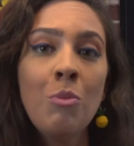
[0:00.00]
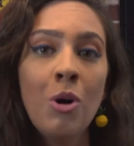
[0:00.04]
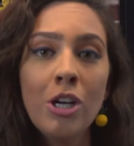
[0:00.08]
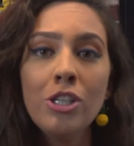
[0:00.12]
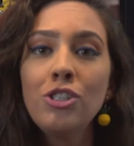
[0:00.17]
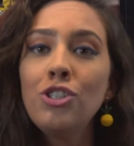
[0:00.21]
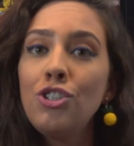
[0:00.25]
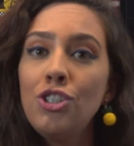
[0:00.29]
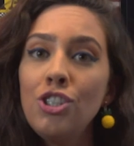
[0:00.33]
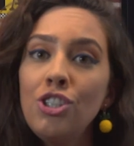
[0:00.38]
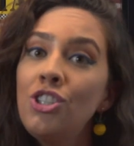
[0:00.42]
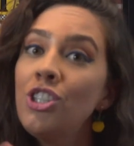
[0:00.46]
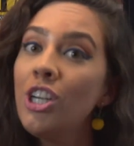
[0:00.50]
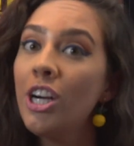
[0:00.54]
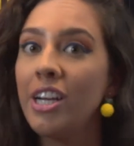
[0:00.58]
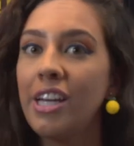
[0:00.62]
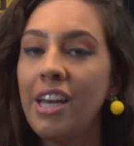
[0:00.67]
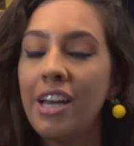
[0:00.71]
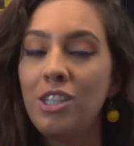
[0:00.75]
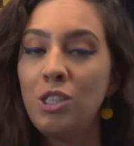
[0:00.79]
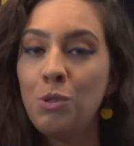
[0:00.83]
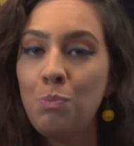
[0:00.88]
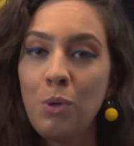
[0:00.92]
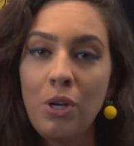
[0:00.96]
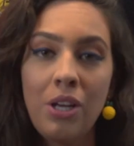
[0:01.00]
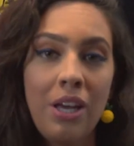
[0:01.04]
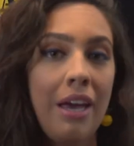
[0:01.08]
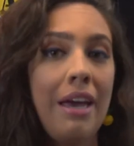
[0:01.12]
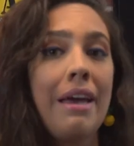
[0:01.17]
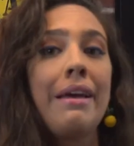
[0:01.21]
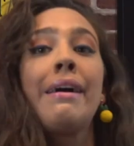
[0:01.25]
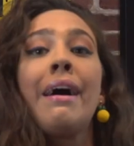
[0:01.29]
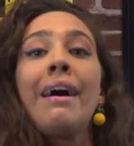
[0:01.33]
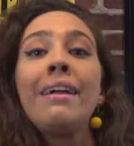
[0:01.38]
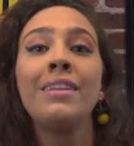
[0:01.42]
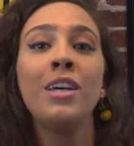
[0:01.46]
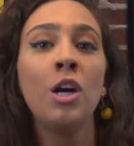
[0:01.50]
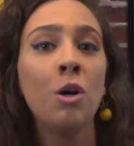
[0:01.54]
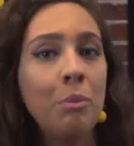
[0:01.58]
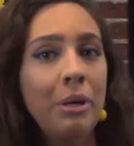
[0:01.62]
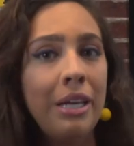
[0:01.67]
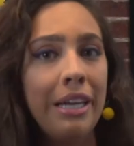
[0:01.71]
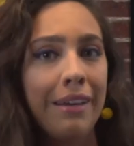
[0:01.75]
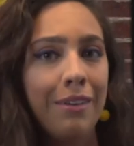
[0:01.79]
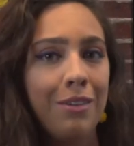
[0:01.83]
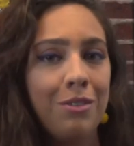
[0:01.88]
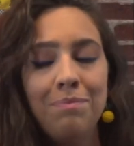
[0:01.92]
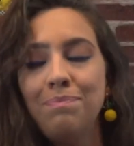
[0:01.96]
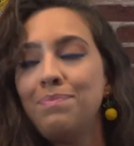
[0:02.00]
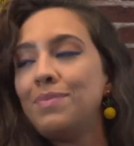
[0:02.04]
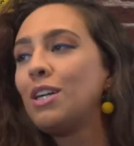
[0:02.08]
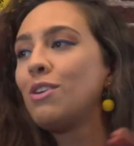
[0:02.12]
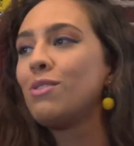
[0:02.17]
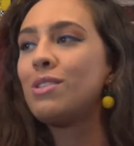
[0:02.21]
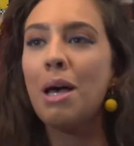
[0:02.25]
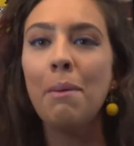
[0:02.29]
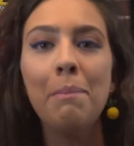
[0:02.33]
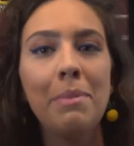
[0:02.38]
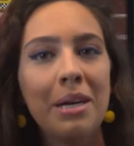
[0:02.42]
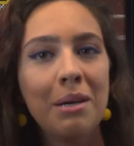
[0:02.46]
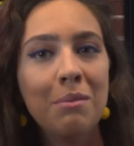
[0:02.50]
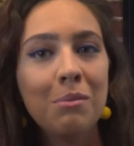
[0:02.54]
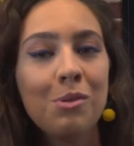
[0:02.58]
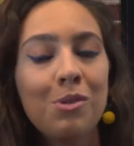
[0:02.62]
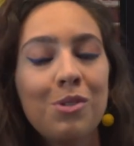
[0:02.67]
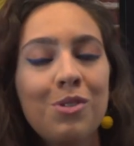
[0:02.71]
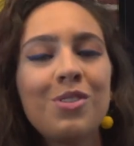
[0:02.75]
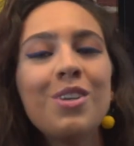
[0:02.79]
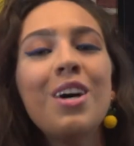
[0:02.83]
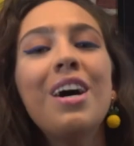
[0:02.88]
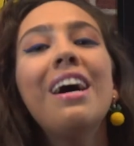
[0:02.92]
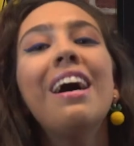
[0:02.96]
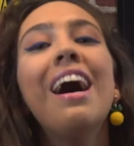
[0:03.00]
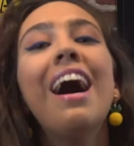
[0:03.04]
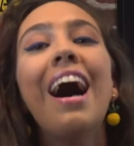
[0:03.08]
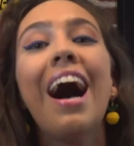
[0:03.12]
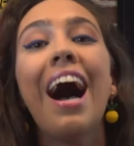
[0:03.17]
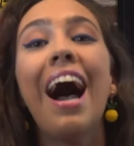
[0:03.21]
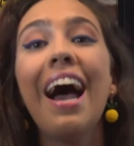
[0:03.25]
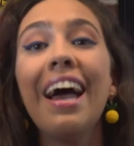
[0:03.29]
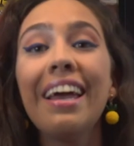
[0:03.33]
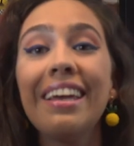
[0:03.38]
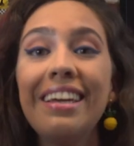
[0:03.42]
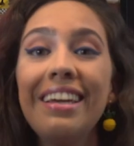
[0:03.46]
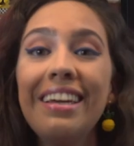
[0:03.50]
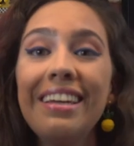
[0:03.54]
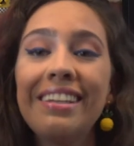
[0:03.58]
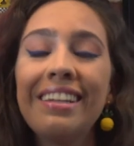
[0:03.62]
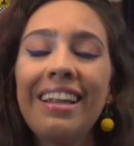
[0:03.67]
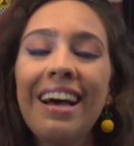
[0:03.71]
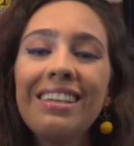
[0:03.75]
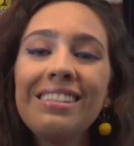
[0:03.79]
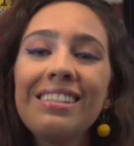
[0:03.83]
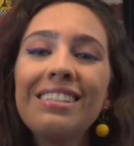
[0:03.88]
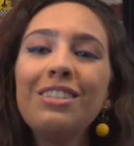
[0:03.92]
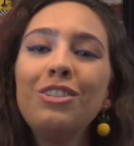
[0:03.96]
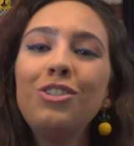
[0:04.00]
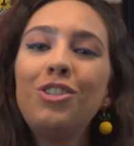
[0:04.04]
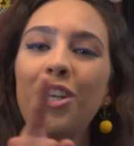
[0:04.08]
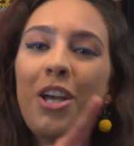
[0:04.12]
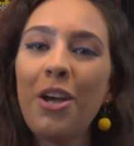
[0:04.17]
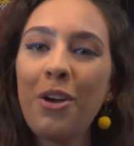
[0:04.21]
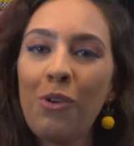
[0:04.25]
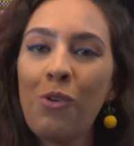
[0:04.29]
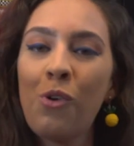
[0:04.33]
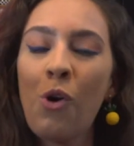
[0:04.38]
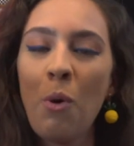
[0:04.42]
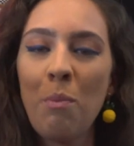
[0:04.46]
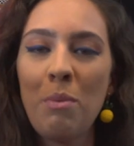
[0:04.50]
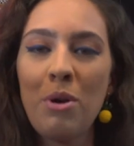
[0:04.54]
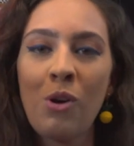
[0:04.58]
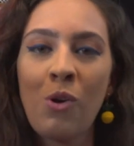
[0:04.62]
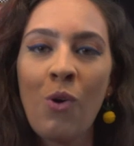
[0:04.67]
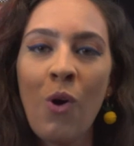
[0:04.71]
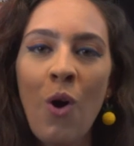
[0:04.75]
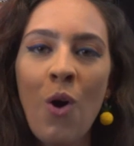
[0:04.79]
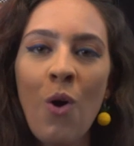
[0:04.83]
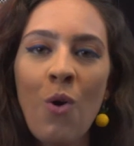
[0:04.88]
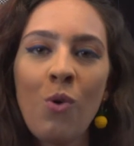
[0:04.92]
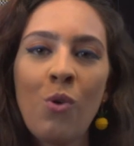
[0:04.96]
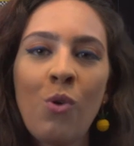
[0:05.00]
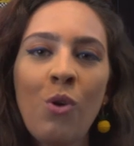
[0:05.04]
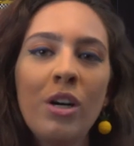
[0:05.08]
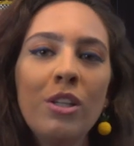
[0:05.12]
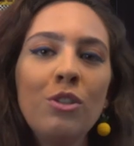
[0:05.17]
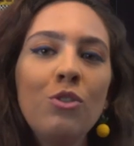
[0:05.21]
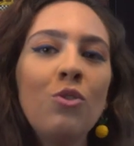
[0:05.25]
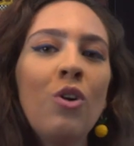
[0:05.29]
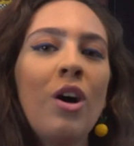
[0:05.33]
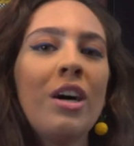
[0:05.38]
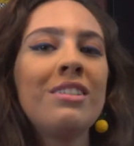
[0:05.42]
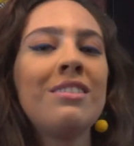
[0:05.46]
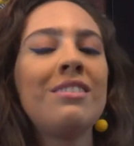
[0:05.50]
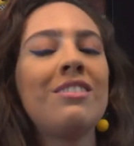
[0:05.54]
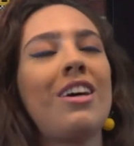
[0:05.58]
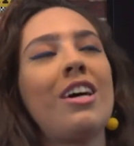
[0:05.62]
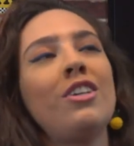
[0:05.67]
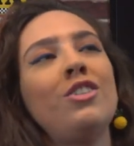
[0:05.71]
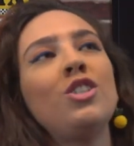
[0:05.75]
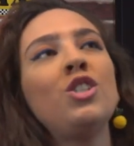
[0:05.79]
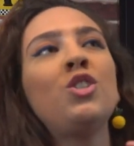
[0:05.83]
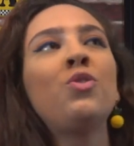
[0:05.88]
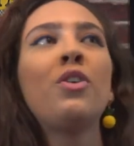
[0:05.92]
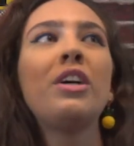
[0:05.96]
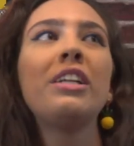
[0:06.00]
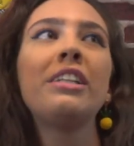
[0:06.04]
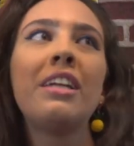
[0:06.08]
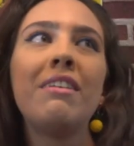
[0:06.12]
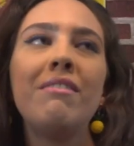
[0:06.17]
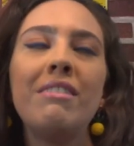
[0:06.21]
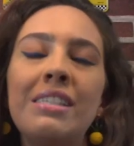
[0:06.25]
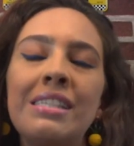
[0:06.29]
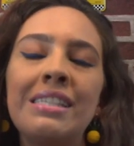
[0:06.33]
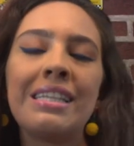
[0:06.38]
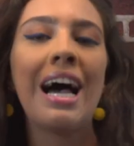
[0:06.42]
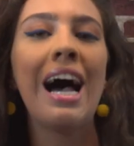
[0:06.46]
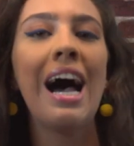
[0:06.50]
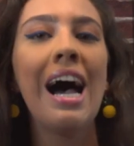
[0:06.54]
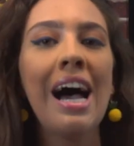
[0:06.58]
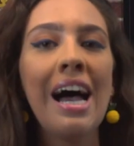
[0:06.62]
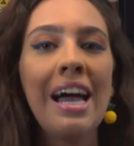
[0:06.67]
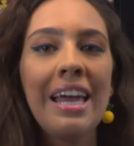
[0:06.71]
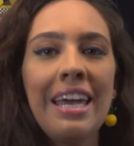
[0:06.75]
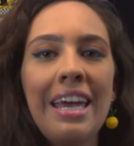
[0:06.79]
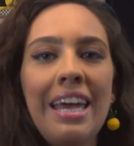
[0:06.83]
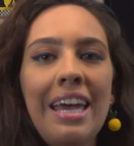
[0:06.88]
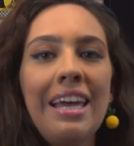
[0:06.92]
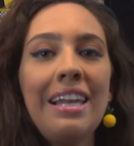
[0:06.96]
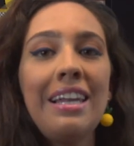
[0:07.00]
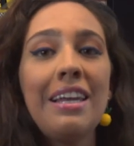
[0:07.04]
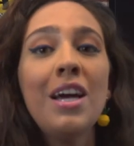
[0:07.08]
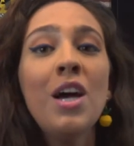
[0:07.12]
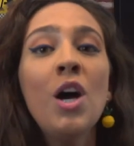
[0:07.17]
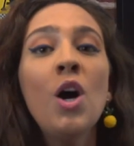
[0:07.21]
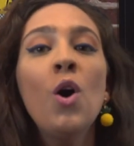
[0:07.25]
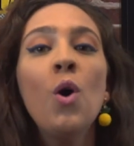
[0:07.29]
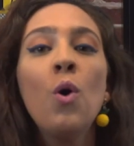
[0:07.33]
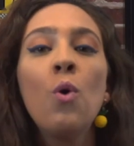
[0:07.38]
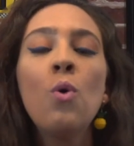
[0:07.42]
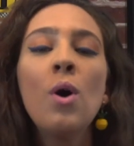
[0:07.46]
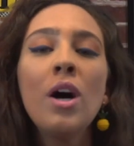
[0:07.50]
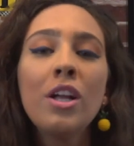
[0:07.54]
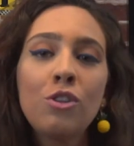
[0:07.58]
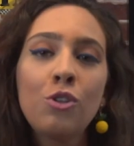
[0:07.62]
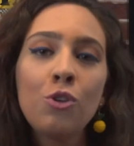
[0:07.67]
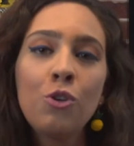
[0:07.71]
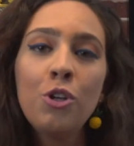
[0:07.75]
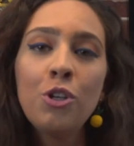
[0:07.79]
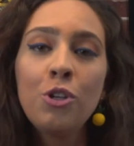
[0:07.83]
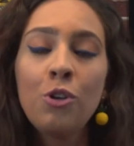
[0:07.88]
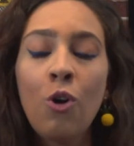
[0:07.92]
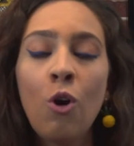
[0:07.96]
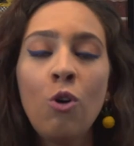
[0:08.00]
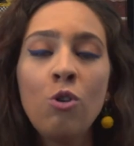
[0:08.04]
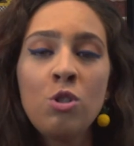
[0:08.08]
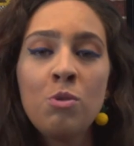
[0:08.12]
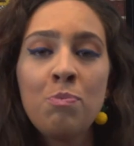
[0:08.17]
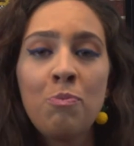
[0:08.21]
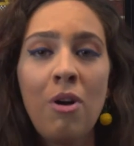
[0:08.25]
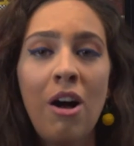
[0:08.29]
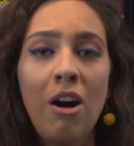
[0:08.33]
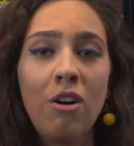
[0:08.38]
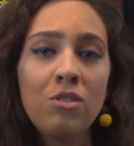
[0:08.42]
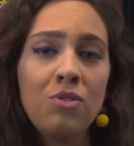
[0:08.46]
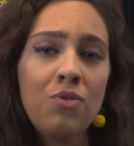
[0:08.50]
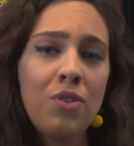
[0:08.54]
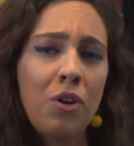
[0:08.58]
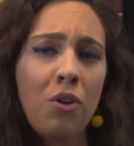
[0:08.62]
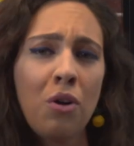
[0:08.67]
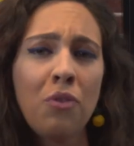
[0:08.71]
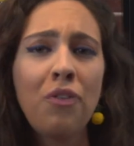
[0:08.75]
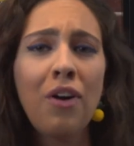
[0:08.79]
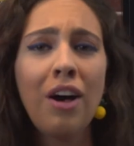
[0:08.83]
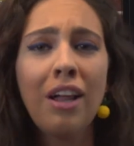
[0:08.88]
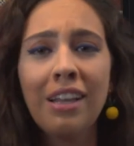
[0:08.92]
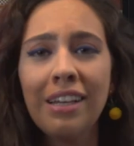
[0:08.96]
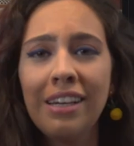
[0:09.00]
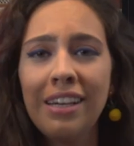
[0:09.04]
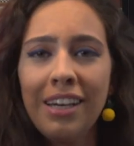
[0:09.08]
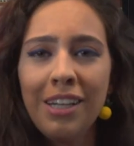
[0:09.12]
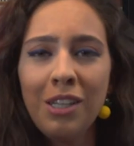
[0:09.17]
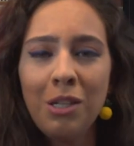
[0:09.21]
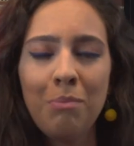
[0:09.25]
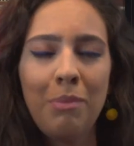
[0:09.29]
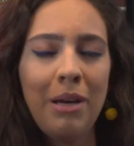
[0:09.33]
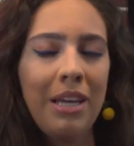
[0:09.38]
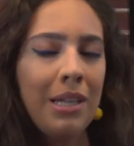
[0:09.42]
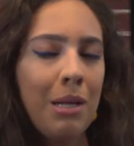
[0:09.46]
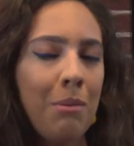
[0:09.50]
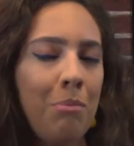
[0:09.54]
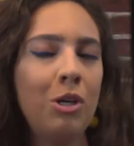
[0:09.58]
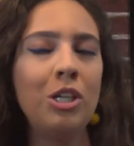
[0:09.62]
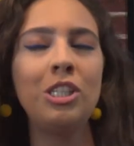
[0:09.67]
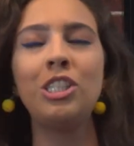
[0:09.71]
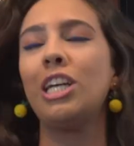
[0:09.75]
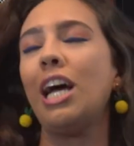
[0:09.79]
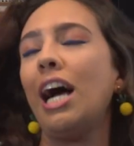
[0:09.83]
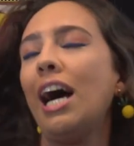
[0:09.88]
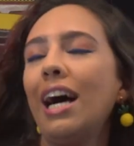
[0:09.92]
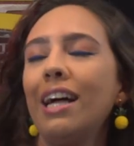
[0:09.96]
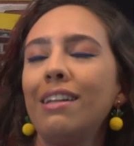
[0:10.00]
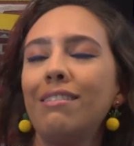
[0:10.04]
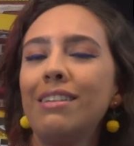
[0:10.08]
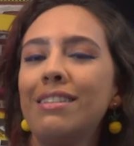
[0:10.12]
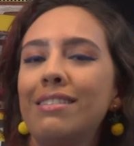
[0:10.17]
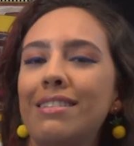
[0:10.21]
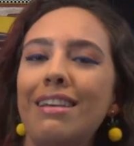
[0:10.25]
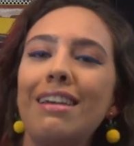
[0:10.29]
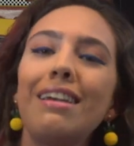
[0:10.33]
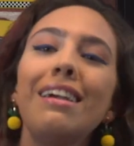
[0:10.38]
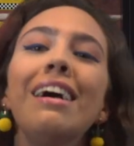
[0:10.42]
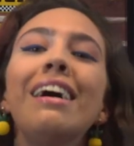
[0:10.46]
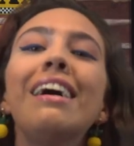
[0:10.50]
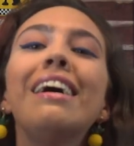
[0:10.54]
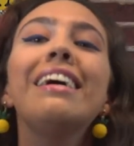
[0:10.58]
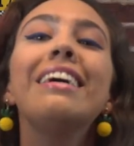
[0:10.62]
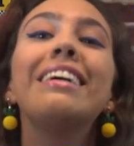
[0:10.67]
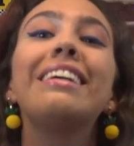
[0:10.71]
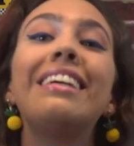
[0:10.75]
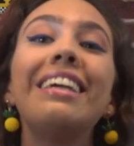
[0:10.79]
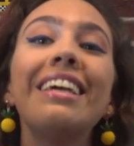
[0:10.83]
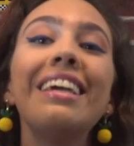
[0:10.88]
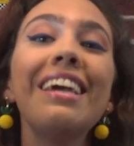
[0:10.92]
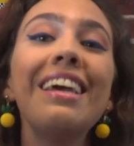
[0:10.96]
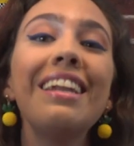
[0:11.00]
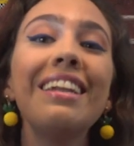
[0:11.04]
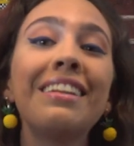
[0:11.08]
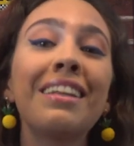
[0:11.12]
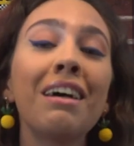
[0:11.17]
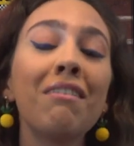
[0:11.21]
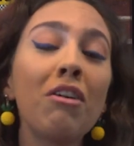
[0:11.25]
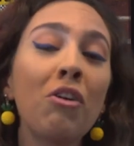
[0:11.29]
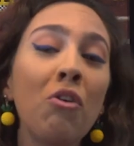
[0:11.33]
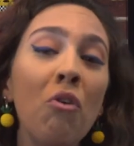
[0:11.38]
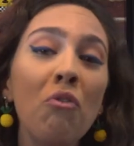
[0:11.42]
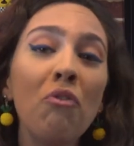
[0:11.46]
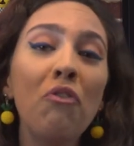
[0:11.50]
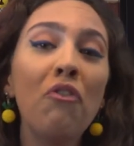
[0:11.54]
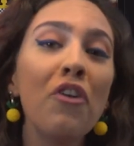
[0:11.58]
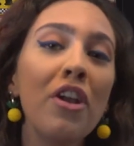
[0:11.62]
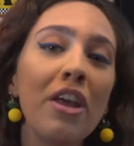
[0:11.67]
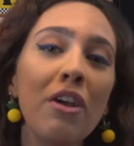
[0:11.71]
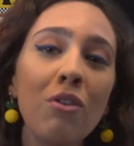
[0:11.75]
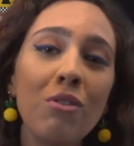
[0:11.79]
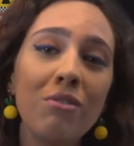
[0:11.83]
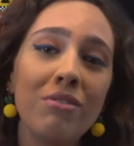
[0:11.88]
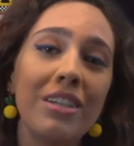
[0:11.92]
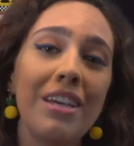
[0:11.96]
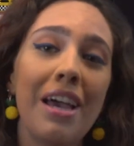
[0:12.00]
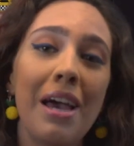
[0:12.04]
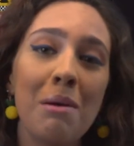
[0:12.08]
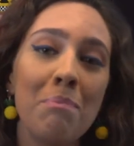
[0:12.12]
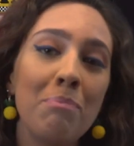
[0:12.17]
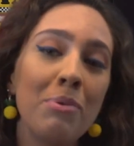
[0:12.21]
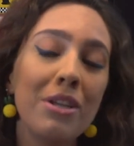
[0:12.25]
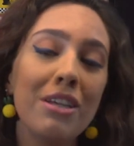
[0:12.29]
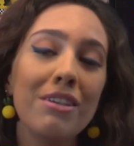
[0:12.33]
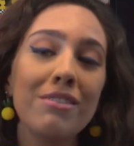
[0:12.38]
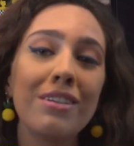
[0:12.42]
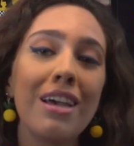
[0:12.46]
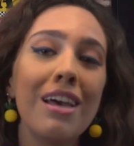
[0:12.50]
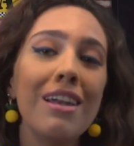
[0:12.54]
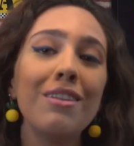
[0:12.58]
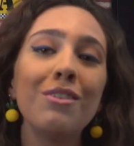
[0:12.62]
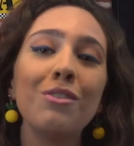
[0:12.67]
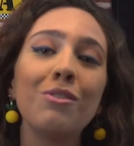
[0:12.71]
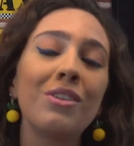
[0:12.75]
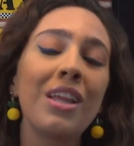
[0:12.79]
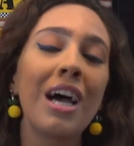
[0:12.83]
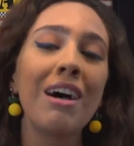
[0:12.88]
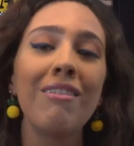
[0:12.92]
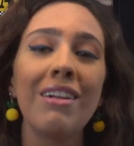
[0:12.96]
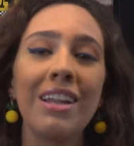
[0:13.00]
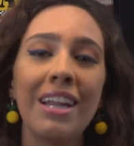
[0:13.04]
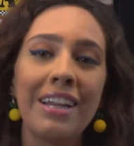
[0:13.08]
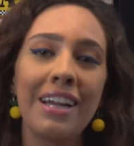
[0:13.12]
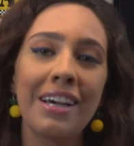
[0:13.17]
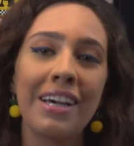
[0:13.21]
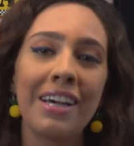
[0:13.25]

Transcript: morte de Jughead, porque cadê o menino? Não sabíamos. Aí, na San Diego Comic Con, quando a, gente foi entrevistar ele, o ator Cole Sprouse ficou falando, bem debochado, assim, que ele tava com frio e aí por isso que ele não tava lá